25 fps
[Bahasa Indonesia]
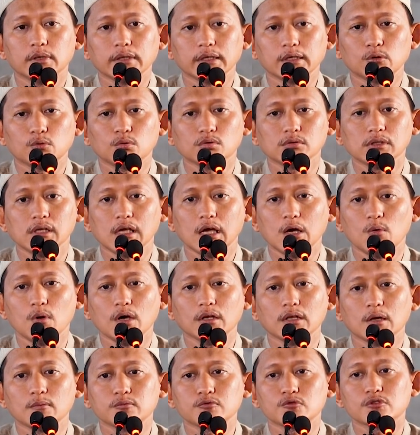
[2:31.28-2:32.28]
mengikuti
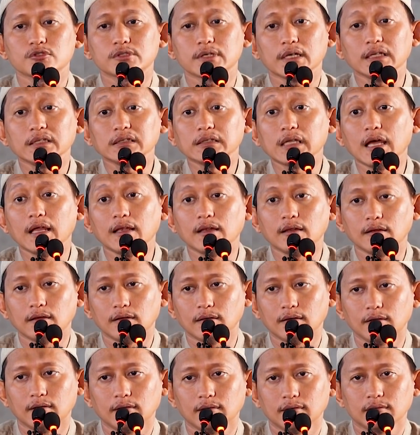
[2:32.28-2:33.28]
hawa nafsu setan
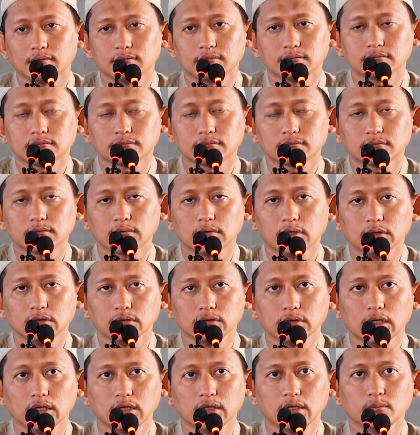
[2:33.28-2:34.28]

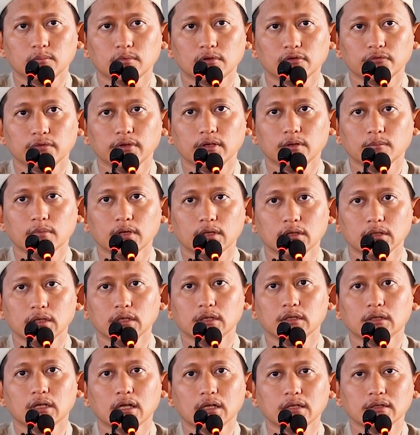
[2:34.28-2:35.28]
Allah Ta'ala
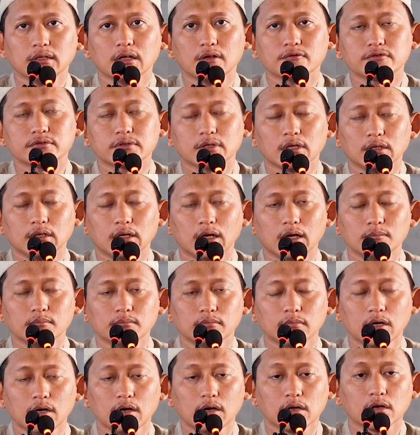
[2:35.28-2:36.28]
berfirman Inna nafsal
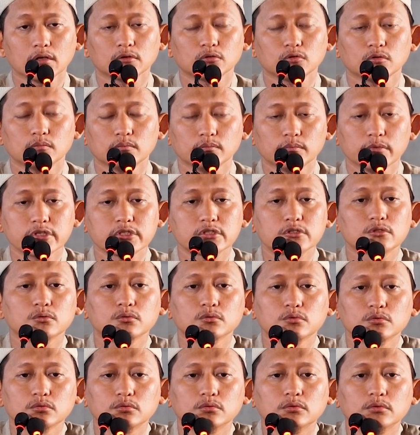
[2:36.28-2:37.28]
ammaratum
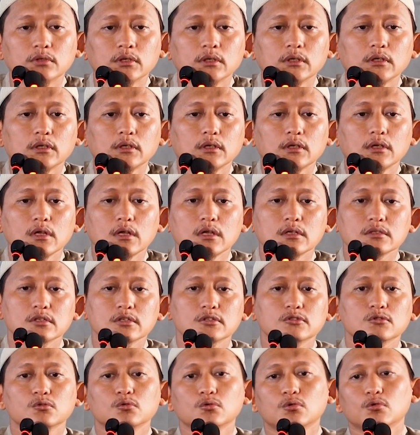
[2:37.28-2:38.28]
bisu
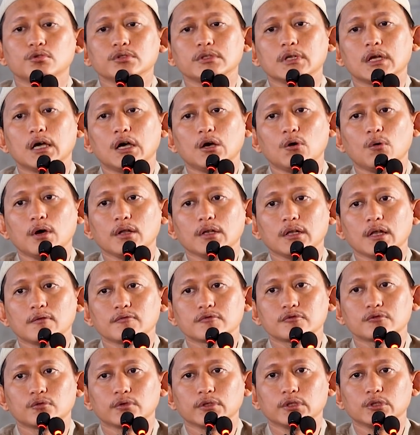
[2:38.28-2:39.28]
Sesungguhnya hawa
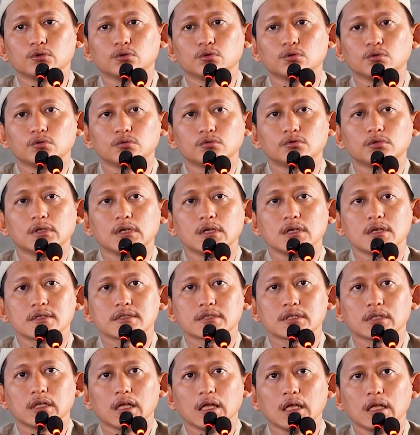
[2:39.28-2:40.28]
nafsu itu
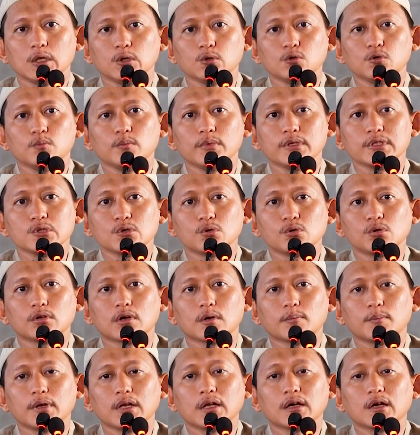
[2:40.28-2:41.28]
selalu
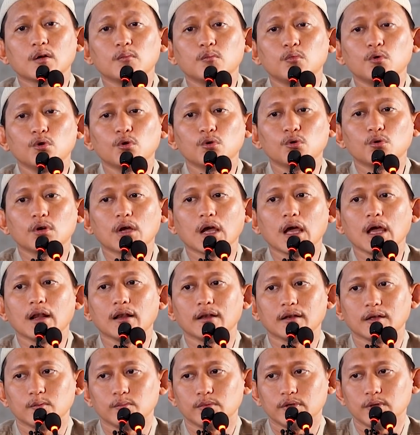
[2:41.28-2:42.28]
menyuruh kepada
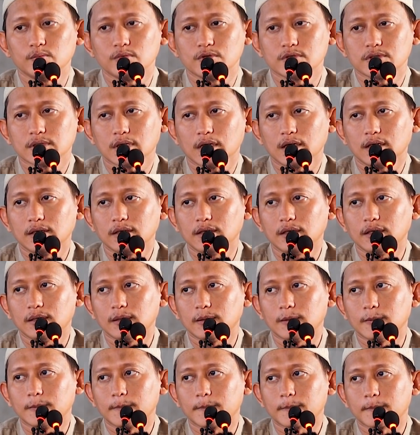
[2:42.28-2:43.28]
keburukan ibu-ibu
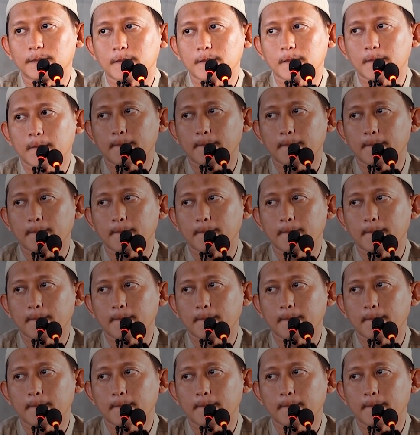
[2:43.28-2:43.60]
sekalian